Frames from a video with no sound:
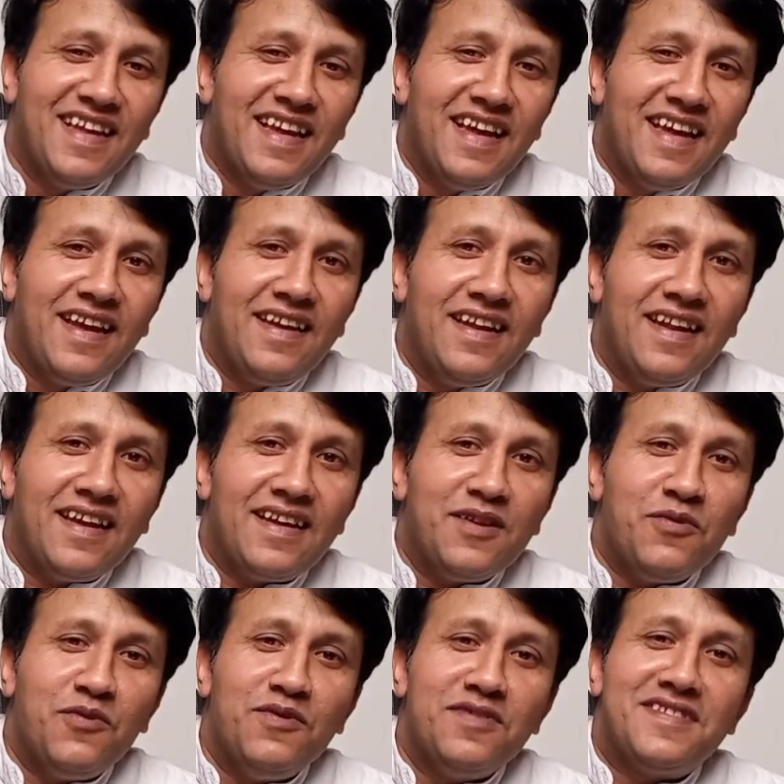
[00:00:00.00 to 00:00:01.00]
ये
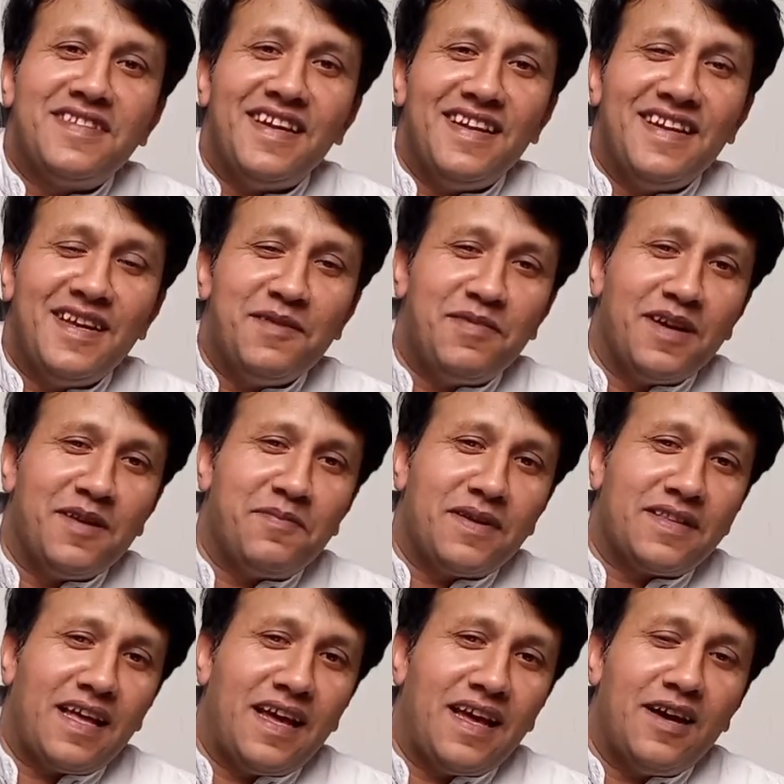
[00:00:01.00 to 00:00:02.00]
लेकिन उनसे ही नहीं बन
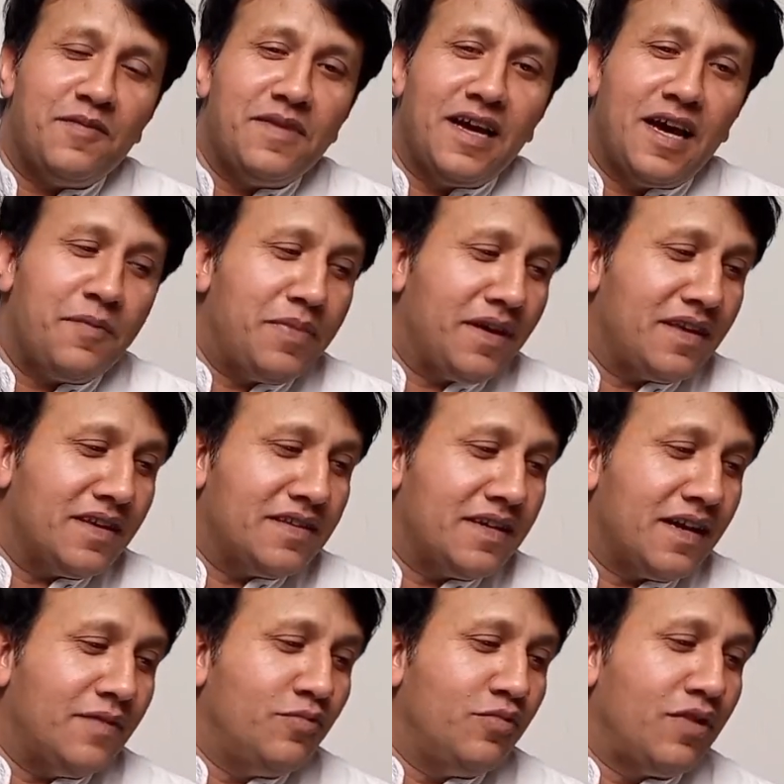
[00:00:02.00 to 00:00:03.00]
पाता है हम यहाँ पे किसी
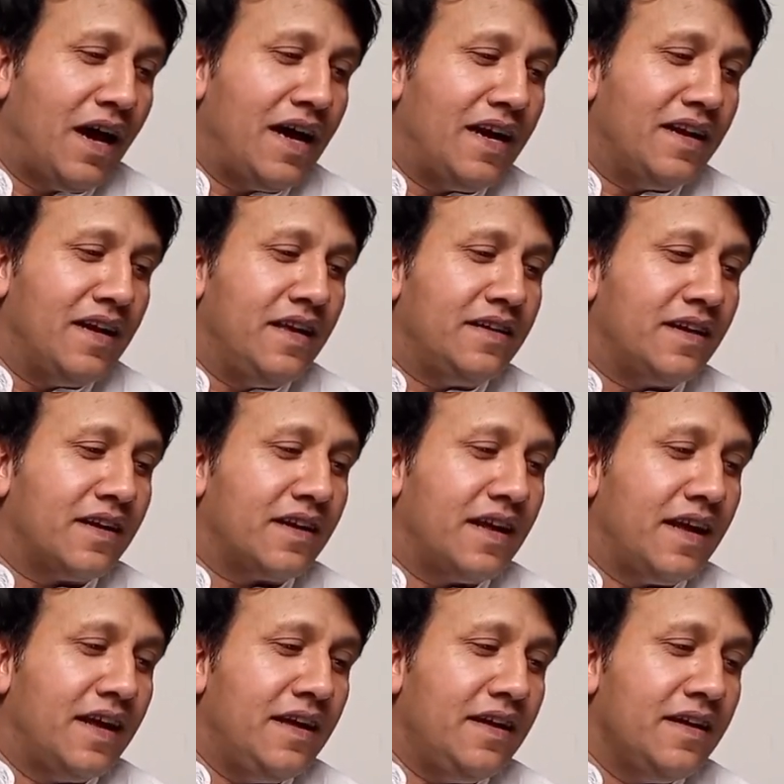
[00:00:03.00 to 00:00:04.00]
का बुराई नहीं कर रहे
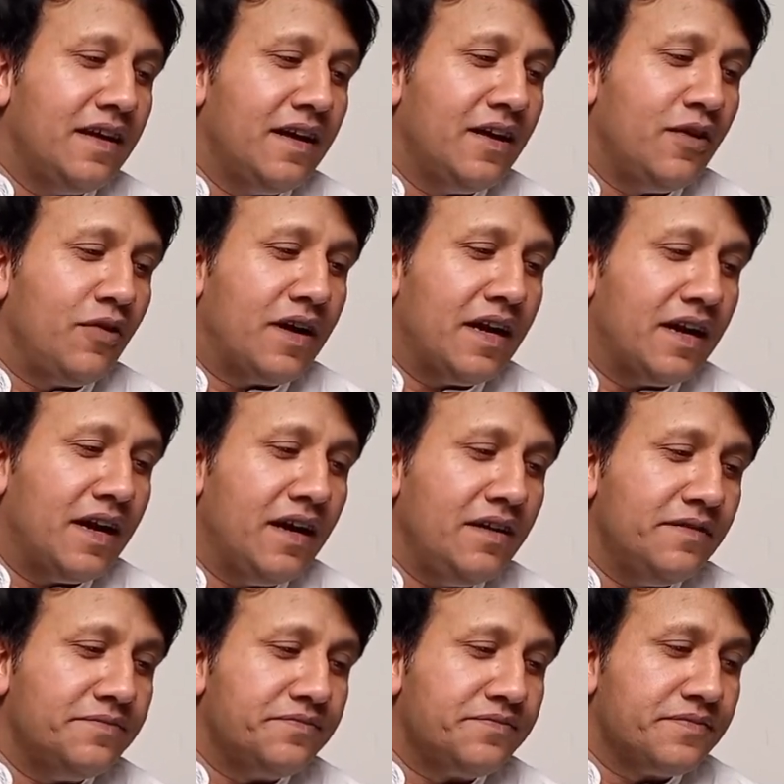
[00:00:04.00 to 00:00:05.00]
हैं ओके ना
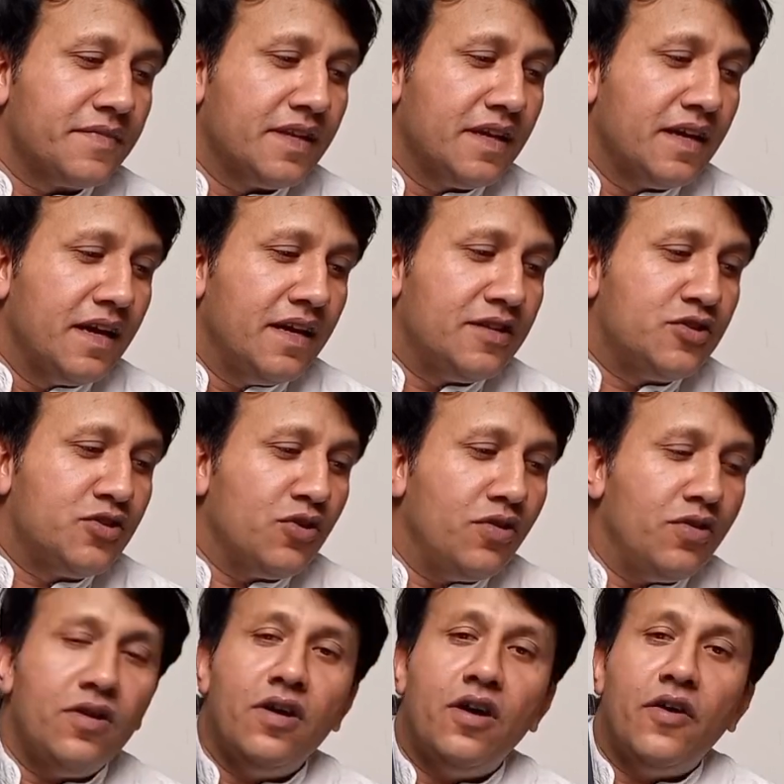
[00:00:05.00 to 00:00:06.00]
जो
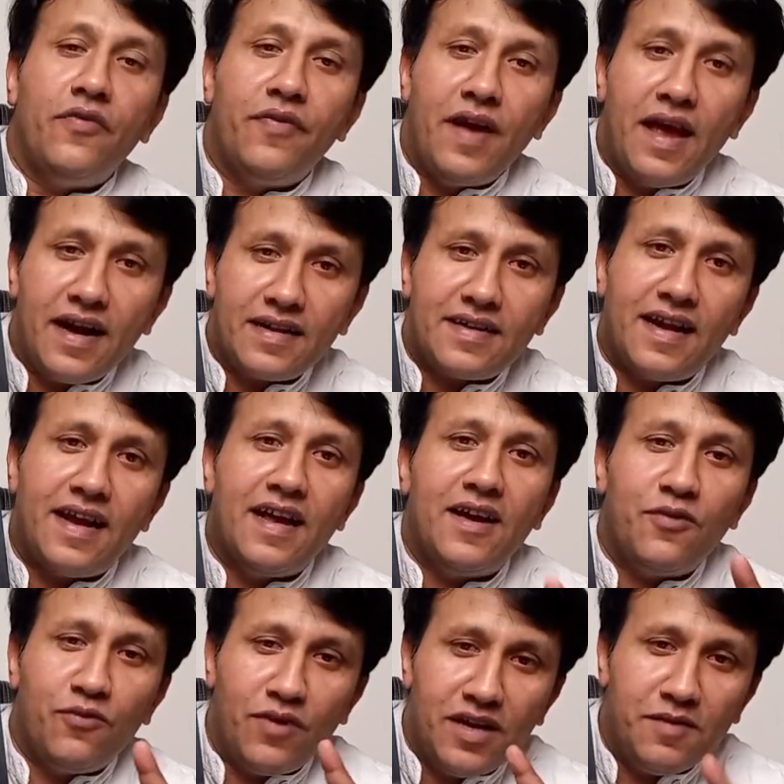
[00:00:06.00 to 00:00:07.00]
फैक्ट है
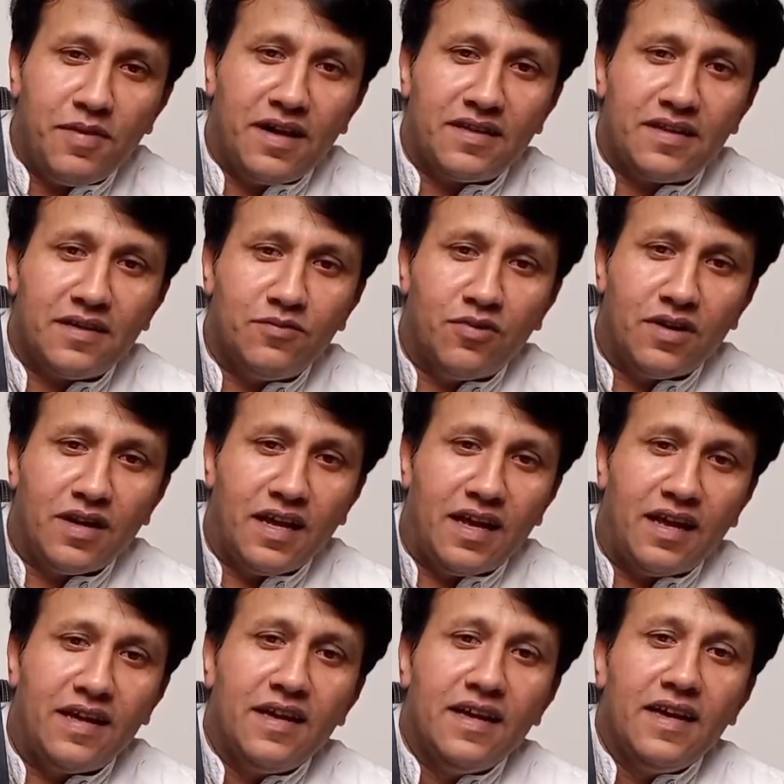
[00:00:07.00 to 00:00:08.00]
वही बातें बोल रहे
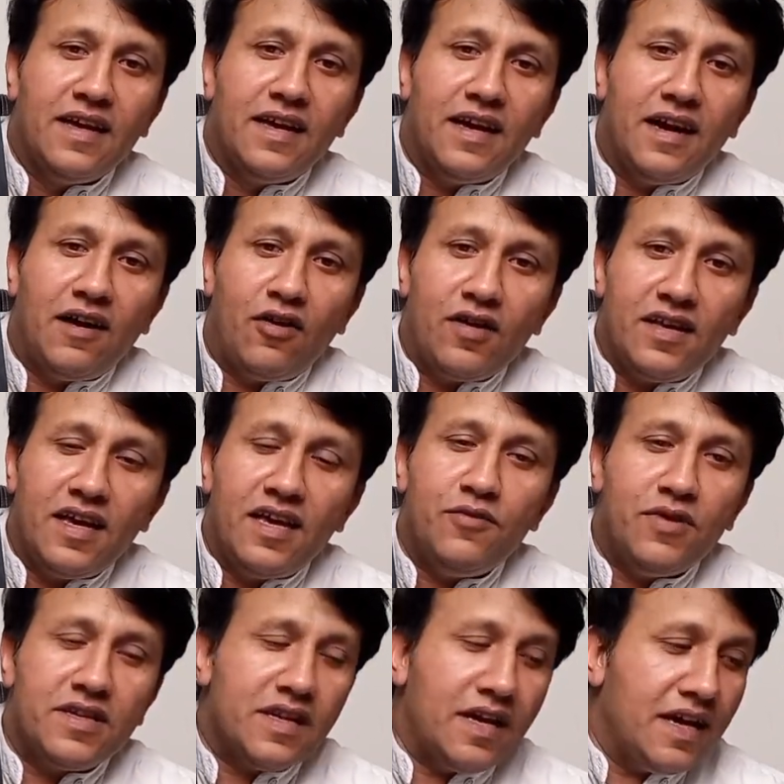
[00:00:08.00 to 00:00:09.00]
हैं और यही
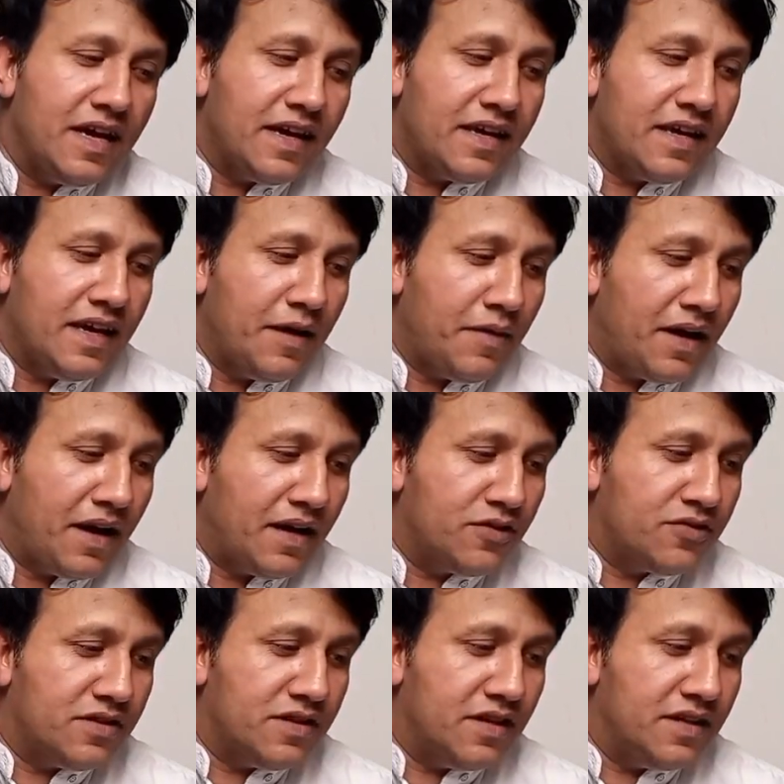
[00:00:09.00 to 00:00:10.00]
वजह है कि हमारा
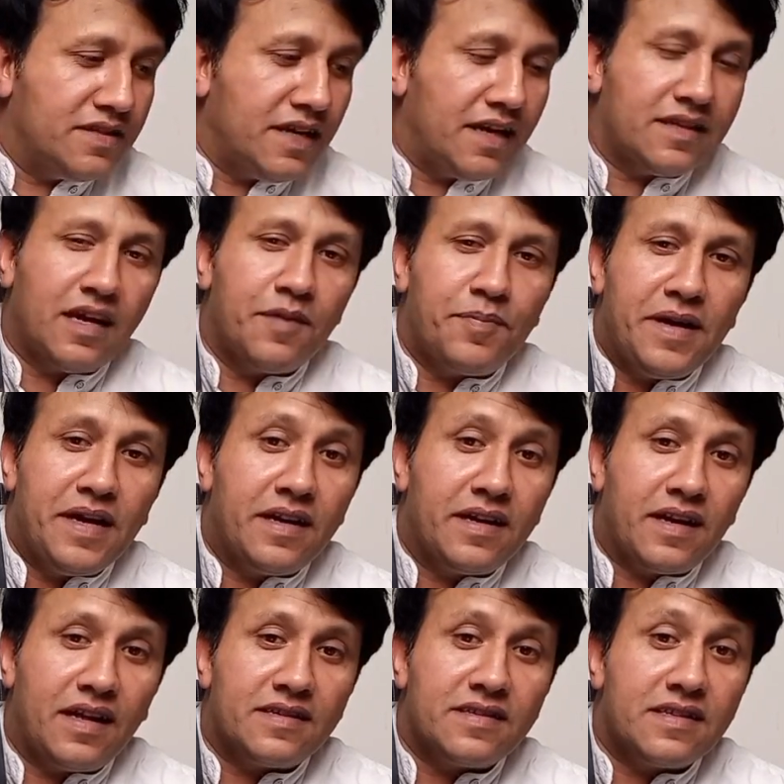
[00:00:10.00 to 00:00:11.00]
ज़्यादा पेड
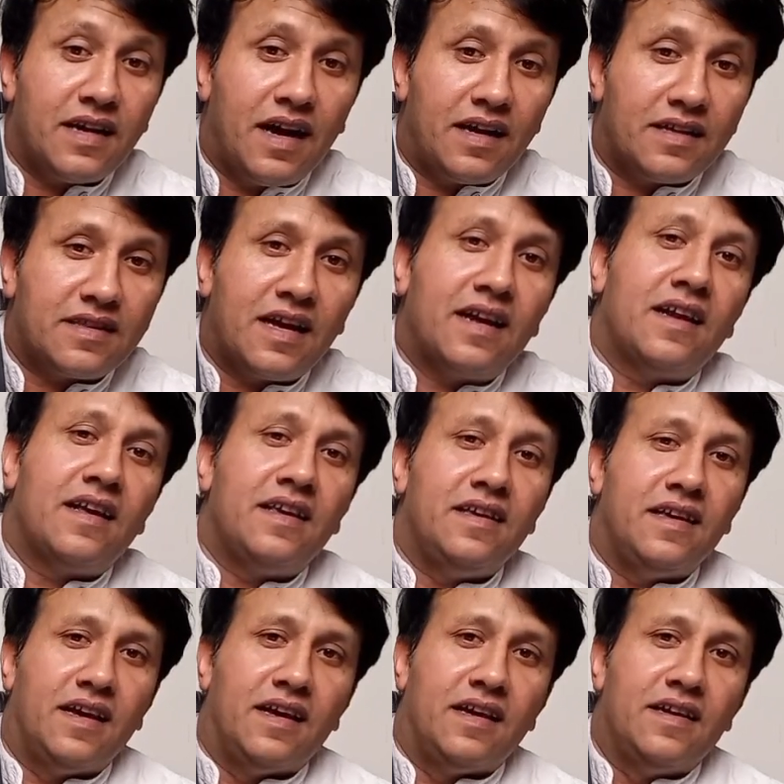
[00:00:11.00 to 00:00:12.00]
क्लासेस आता नहीं
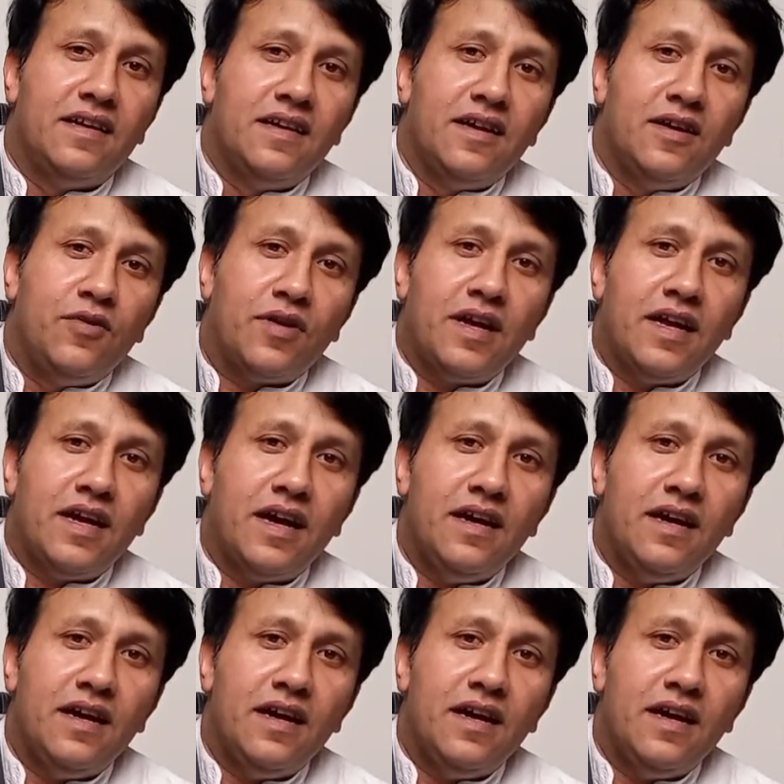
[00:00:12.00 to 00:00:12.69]
है ओके ना